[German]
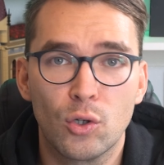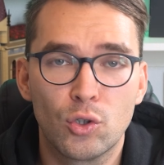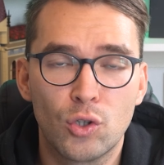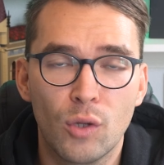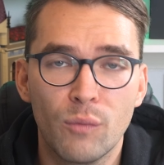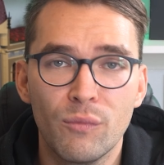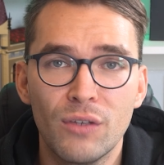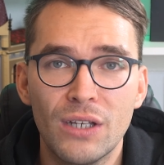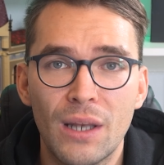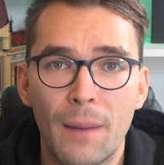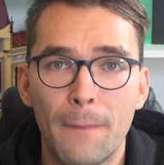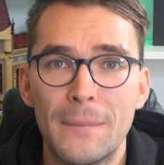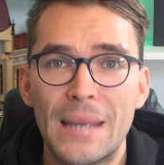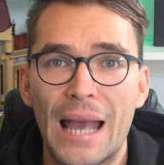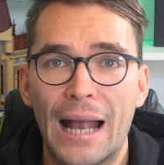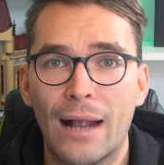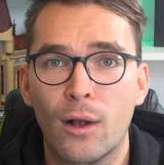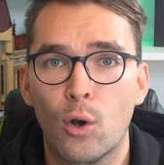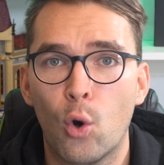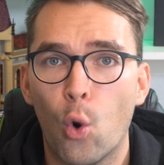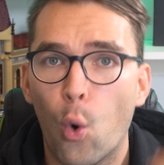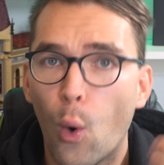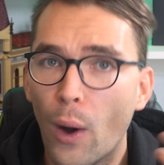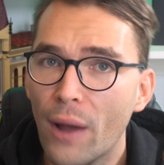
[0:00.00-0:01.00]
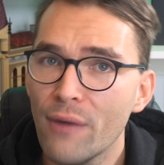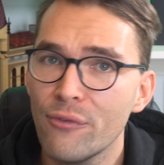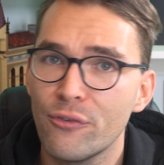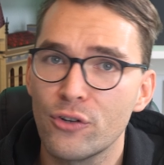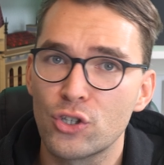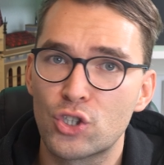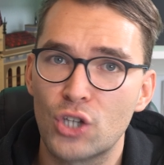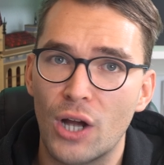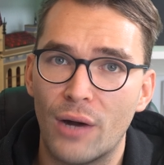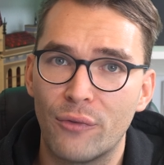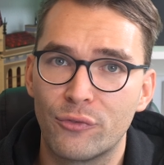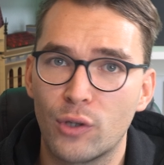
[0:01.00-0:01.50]
auch dann wieder mehr
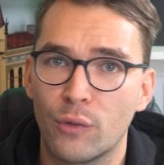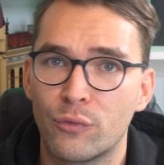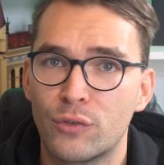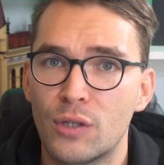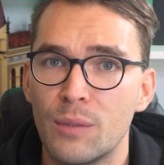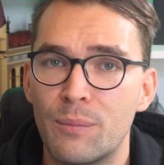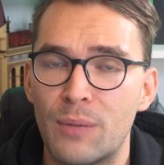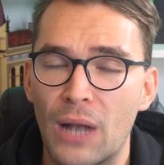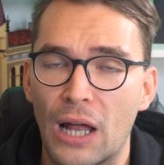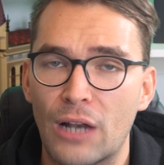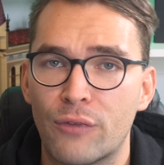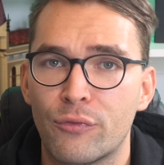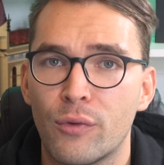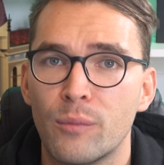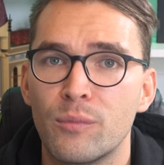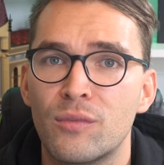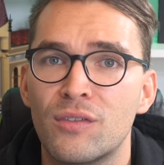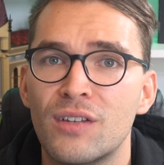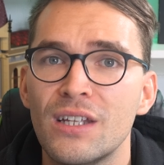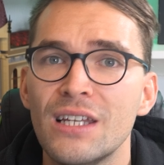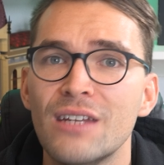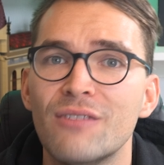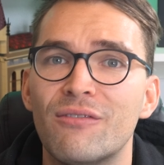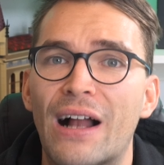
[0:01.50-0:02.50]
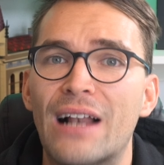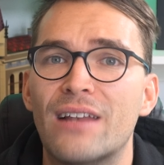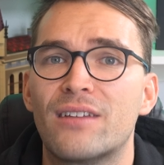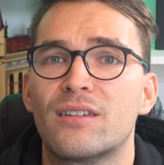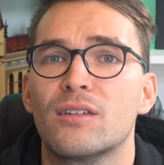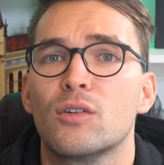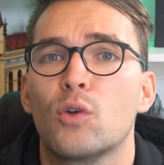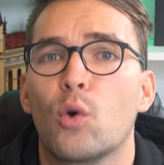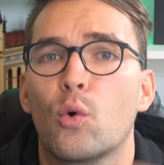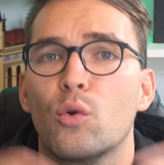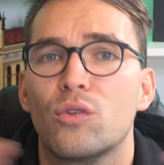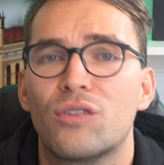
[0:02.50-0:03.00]
Käuferschaft auf die Plattform ziehen, weil
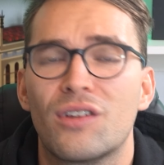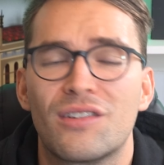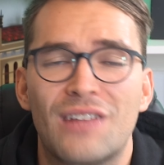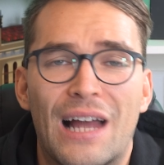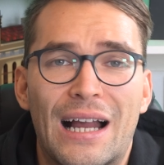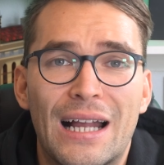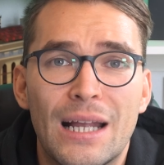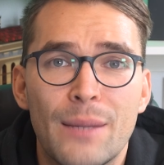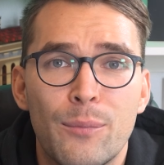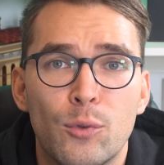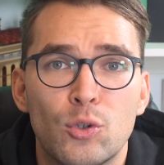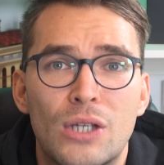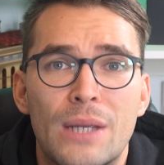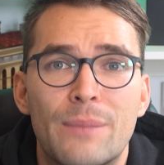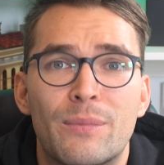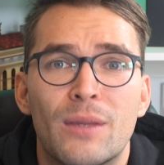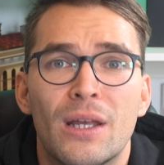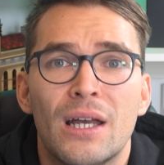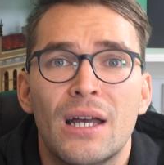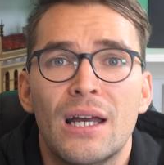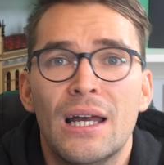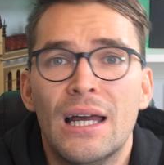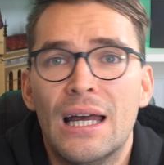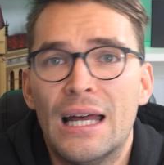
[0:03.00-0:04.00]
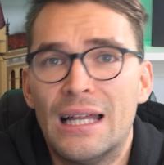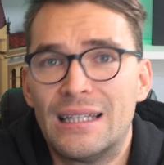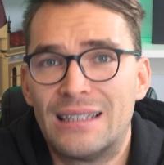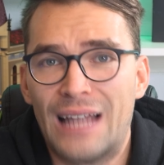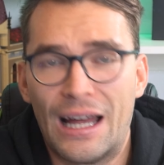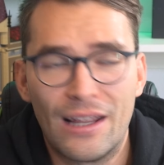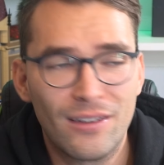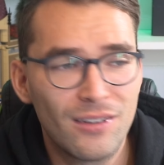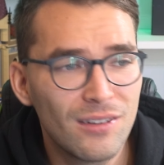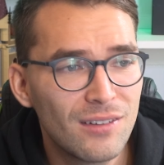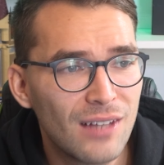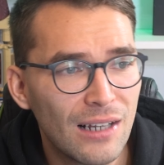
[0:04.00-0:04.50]
es ein großes Angebot gibt.
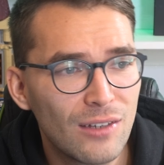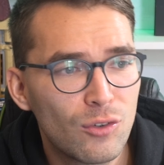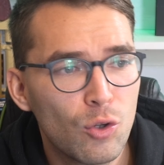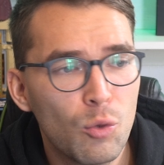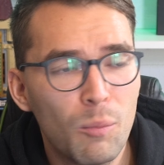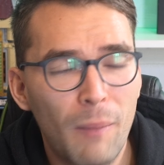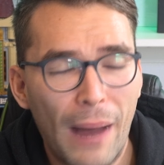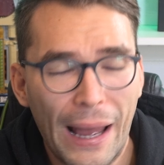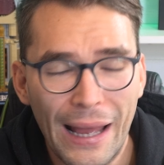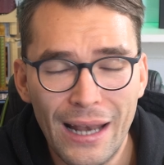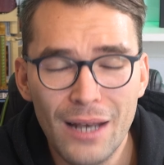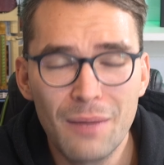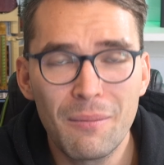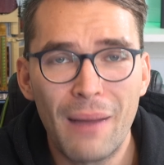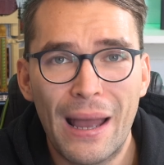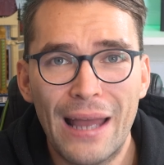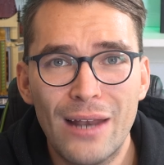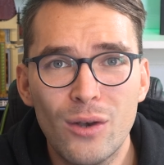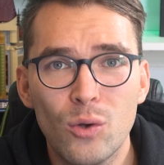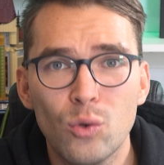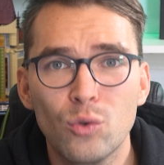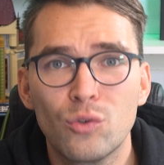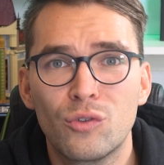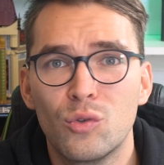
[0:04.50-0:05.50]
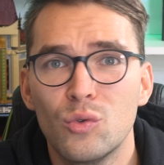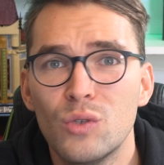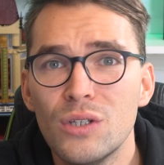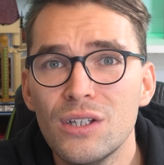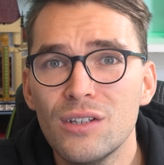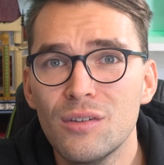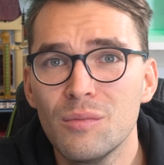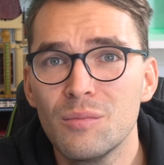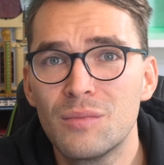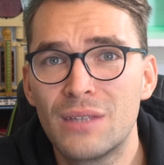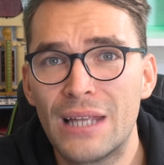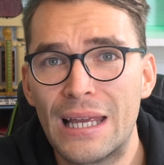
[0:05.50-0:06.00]
Das ist also meine Meinung zu
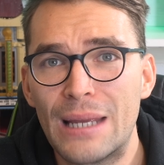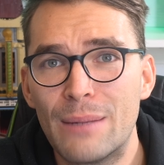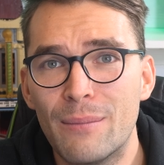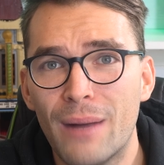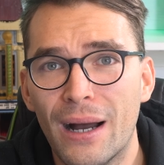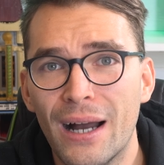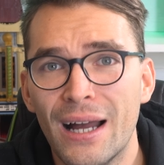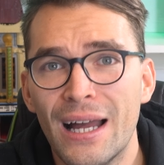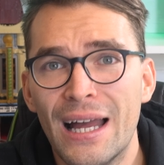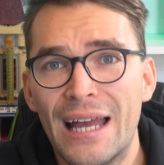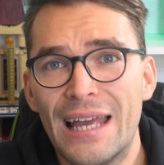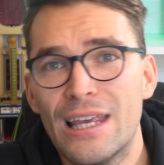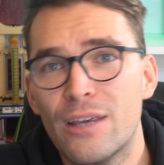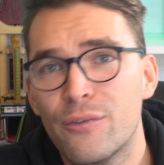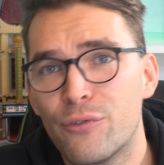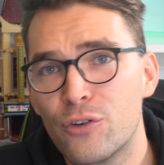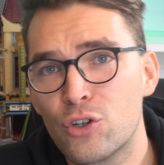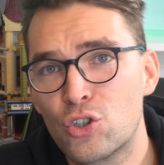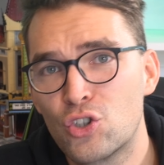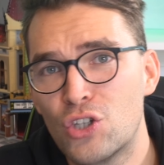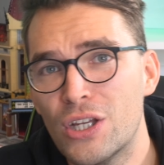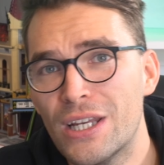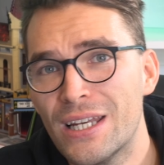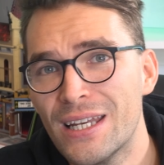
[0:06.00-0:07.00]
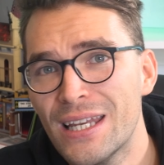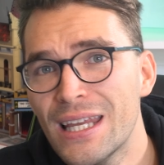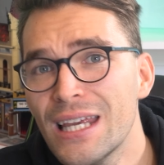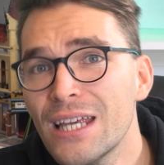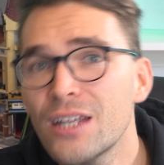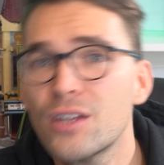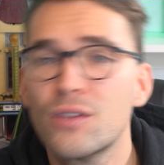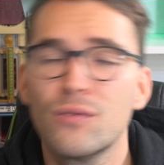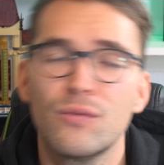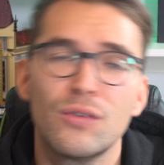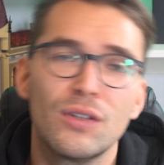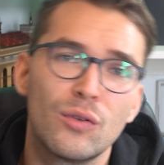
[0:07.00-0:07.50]
diesem Thema. Ich verstehe
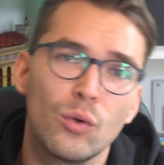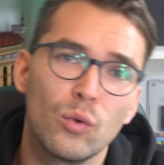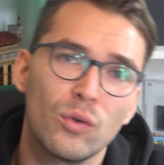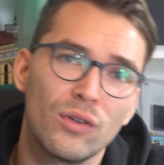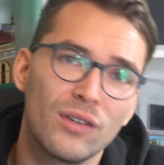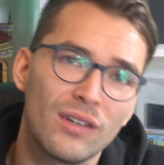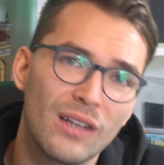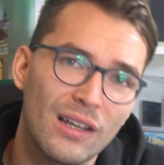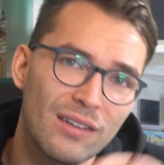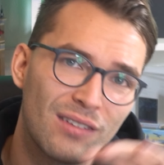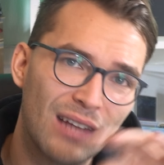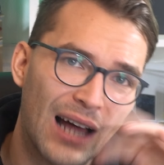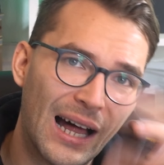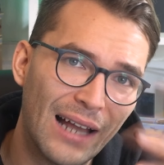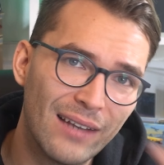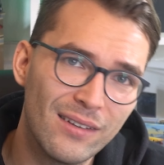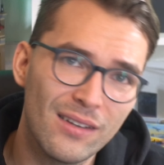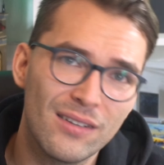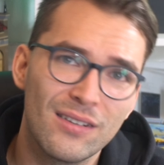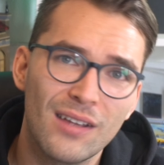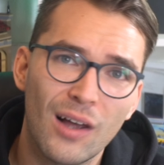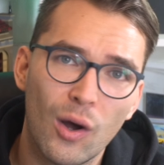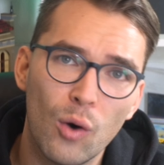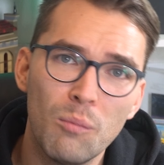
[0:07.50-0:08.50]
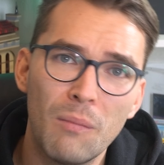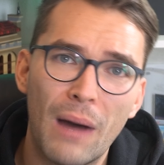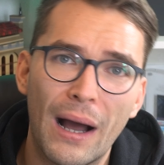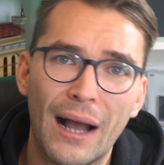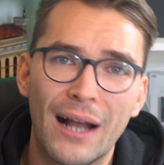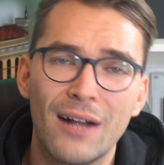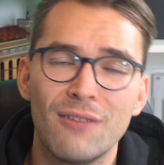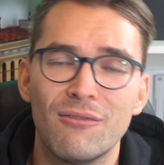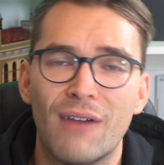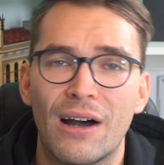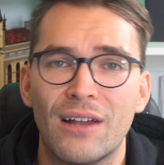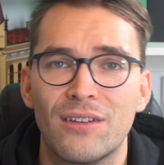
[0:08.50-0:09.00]
nicht, wieso sie das andersherum
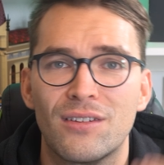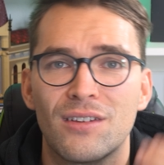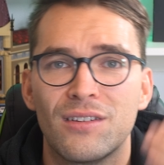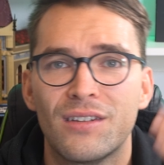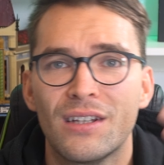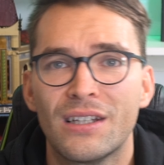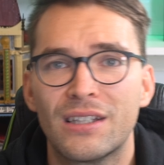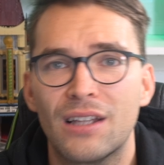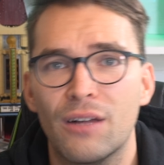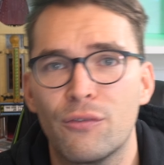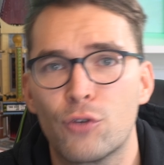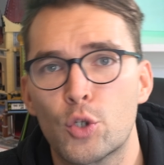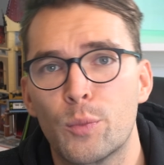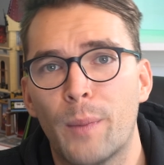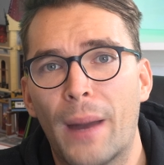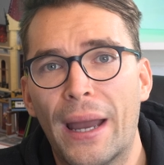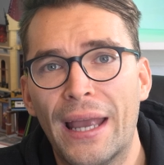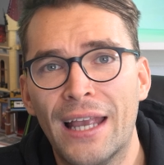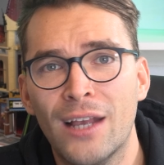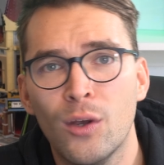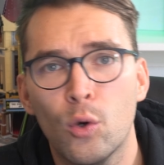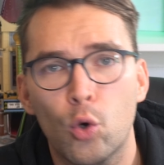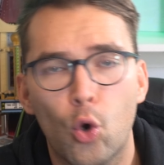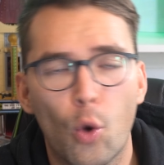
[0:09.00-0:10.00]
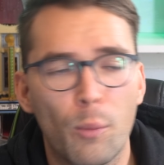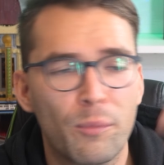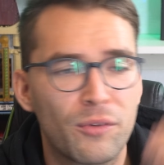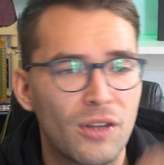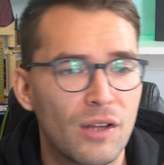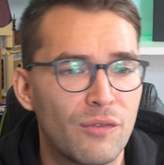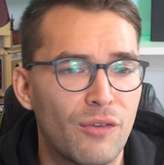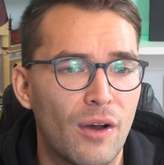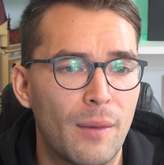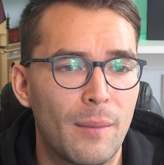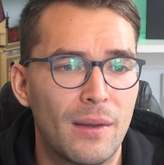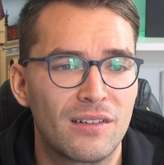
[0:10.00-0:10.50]
machen, was sie sich da versprechen oder ob
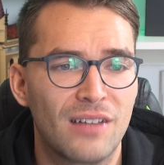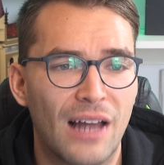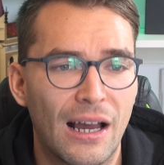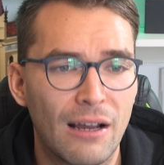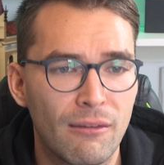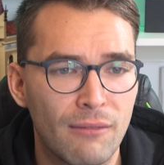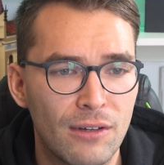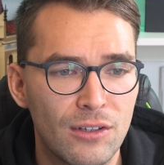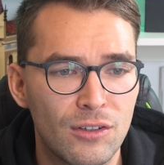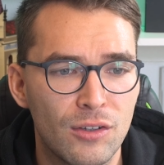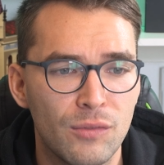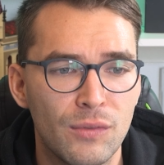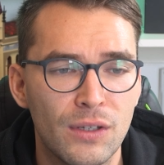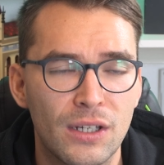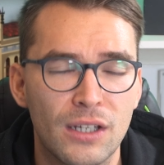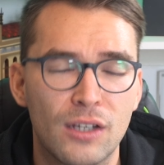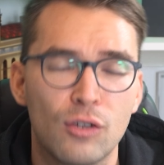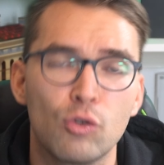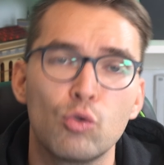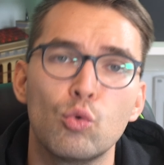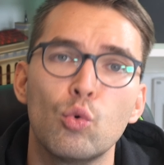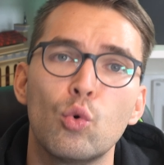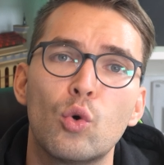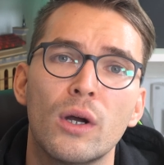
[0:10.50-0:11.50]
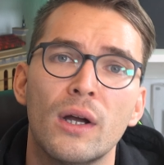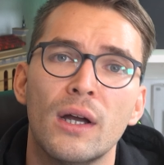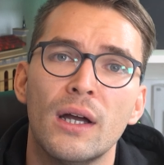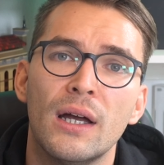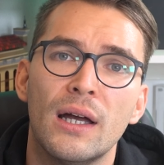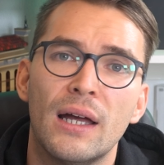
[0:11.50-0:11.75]
sie auf einmal sagen, wenn sie wieder genug